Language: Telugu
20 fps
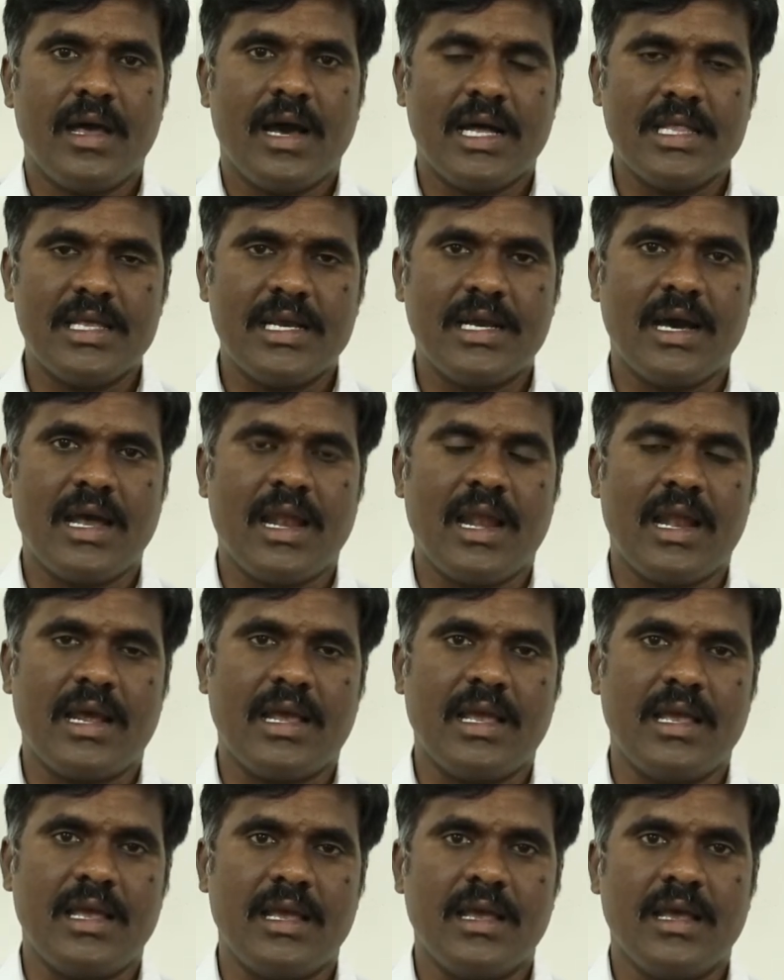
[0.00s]

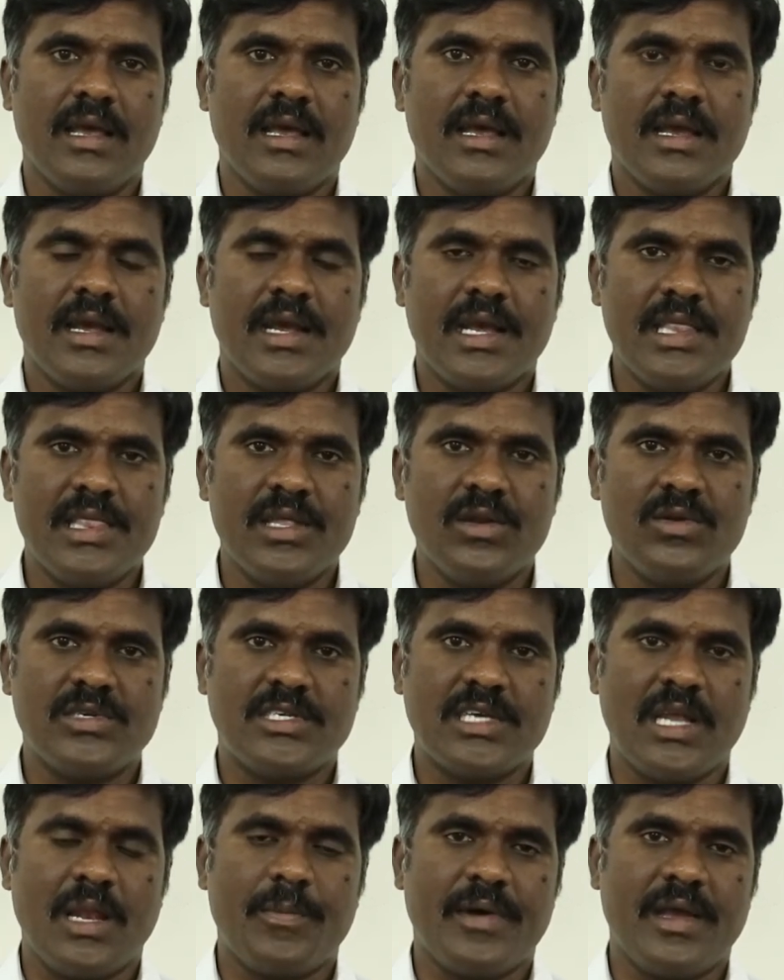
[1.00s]
అధికారులకి కింద
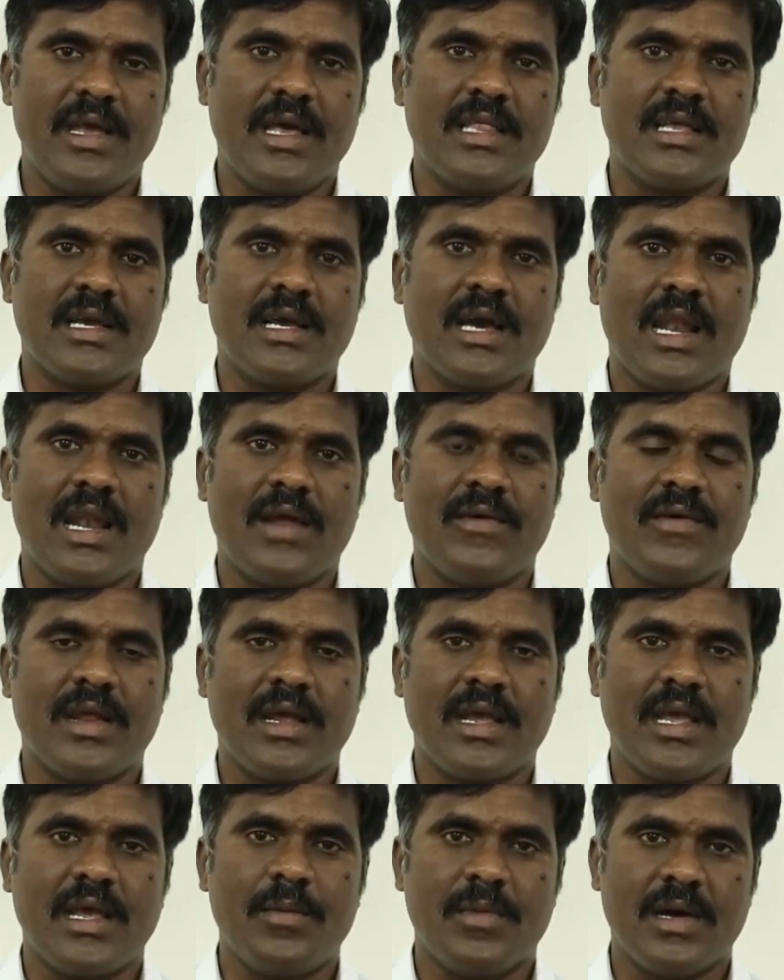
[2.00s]
నుంచి పై అధికారుల
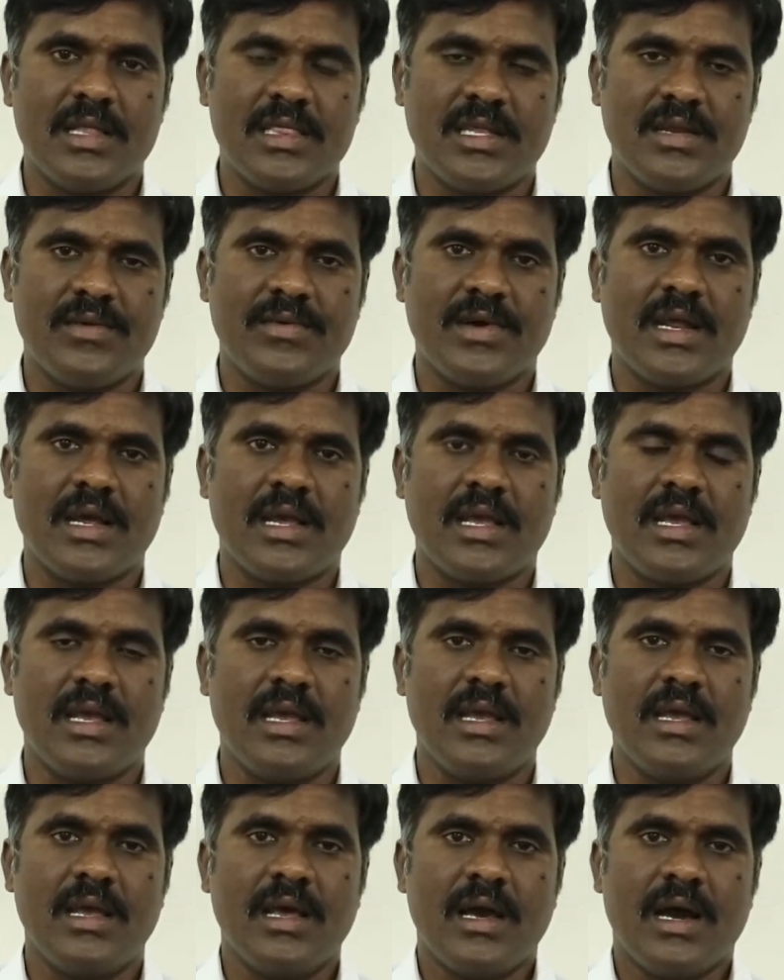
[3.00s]
వరకు మంత్రి వరకు
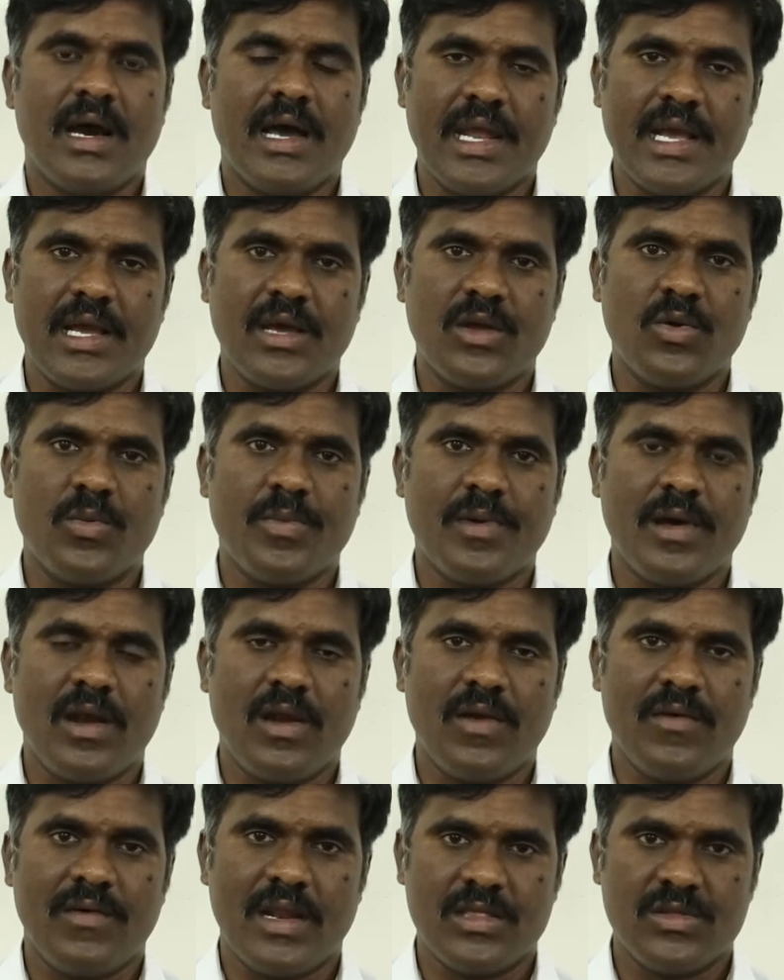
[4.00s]
అనేక
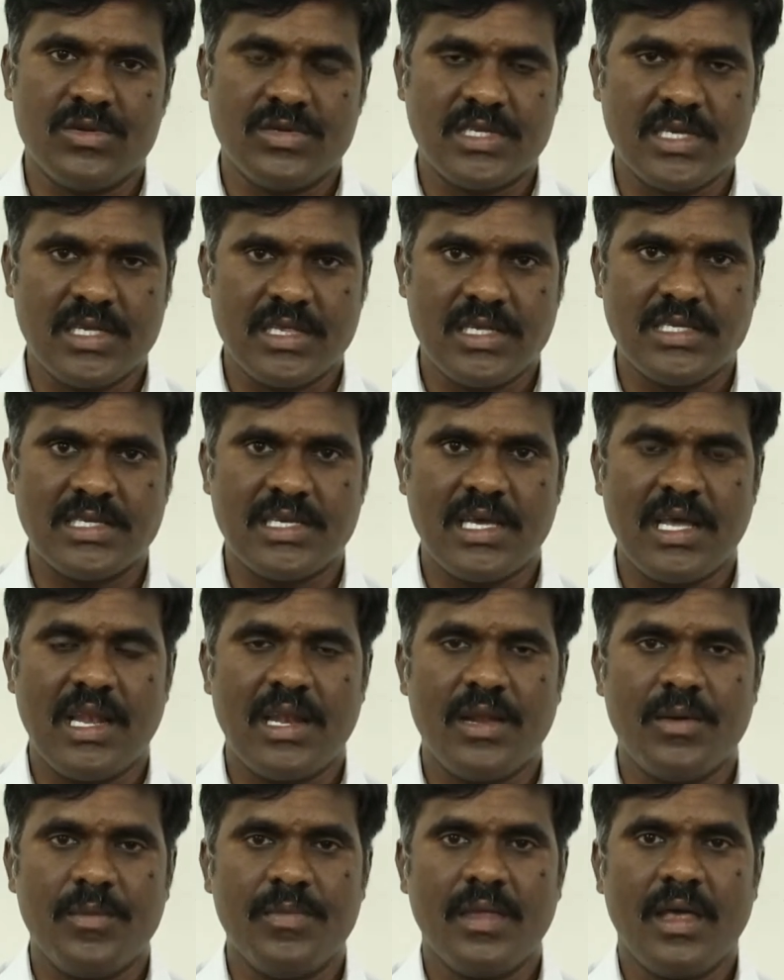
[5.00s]
రూపాలలో వాళ్ళ దృష్టికి
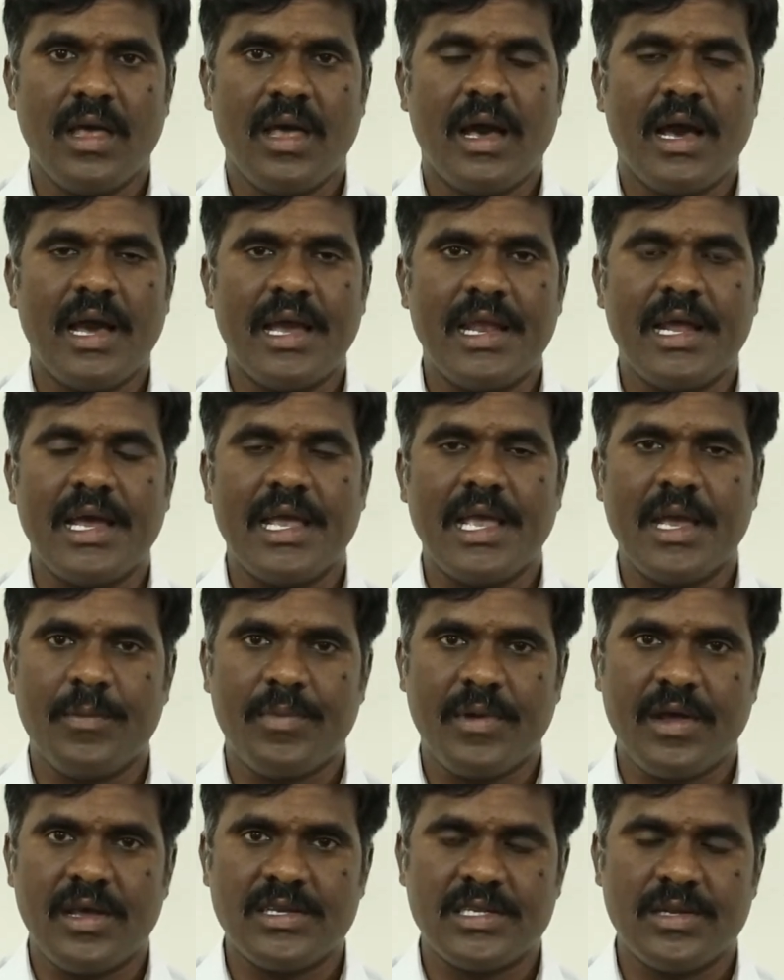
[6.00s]
తీసుకెళ్ళినాం అయినా ఏ
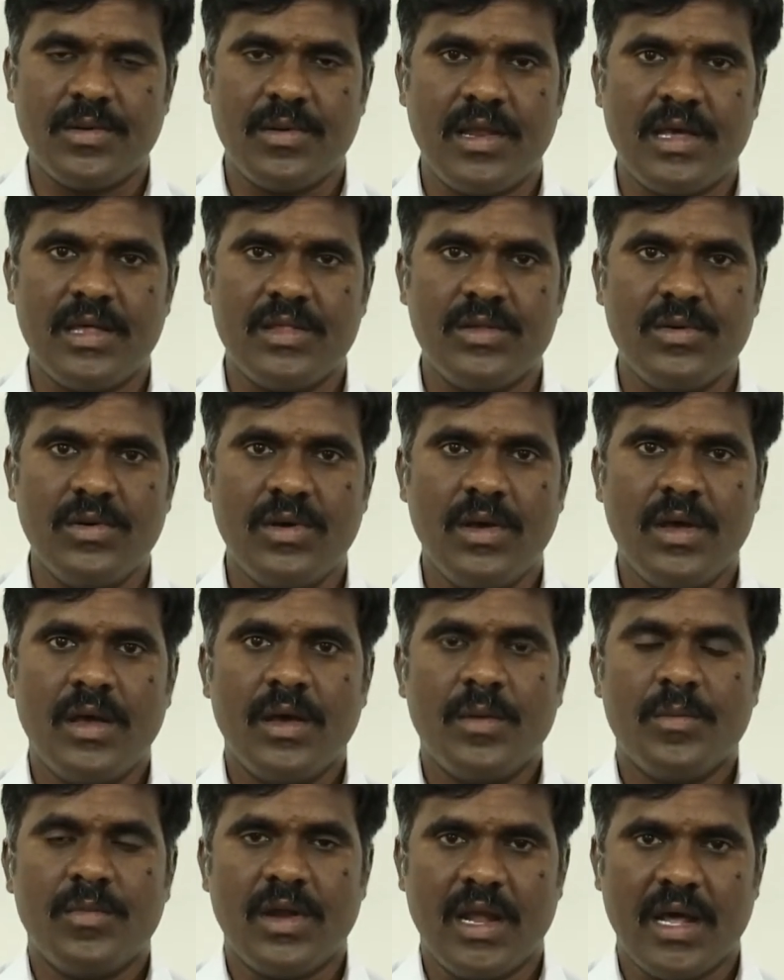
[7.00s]
ప్రయోజనం లేదు
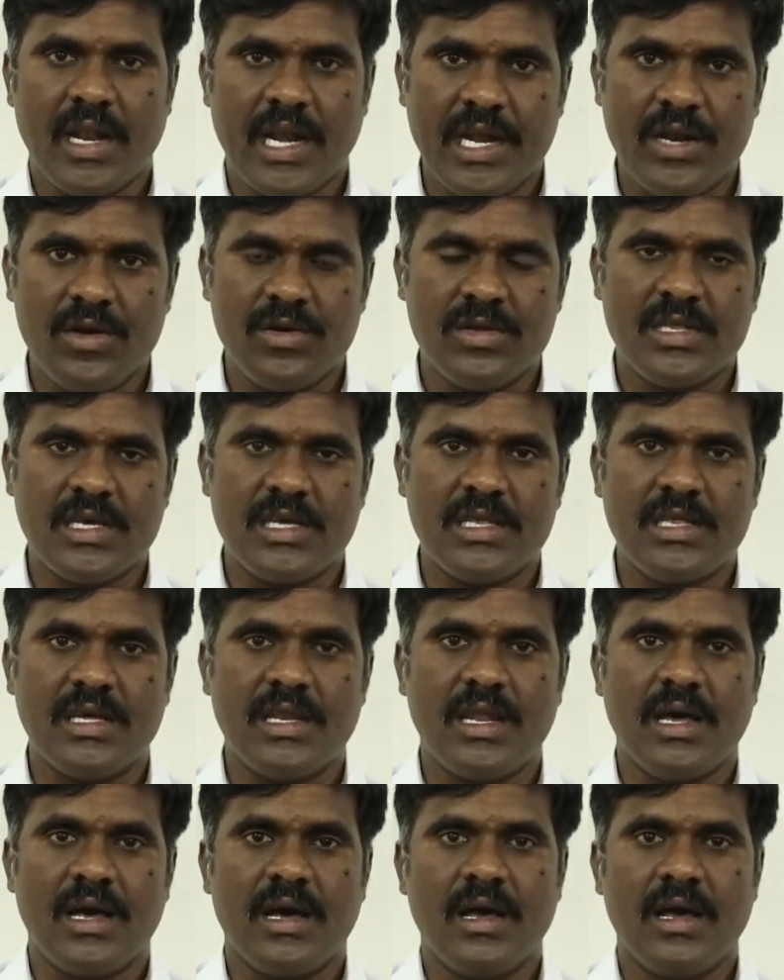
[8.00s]
మొన్న రెండవ తేదీన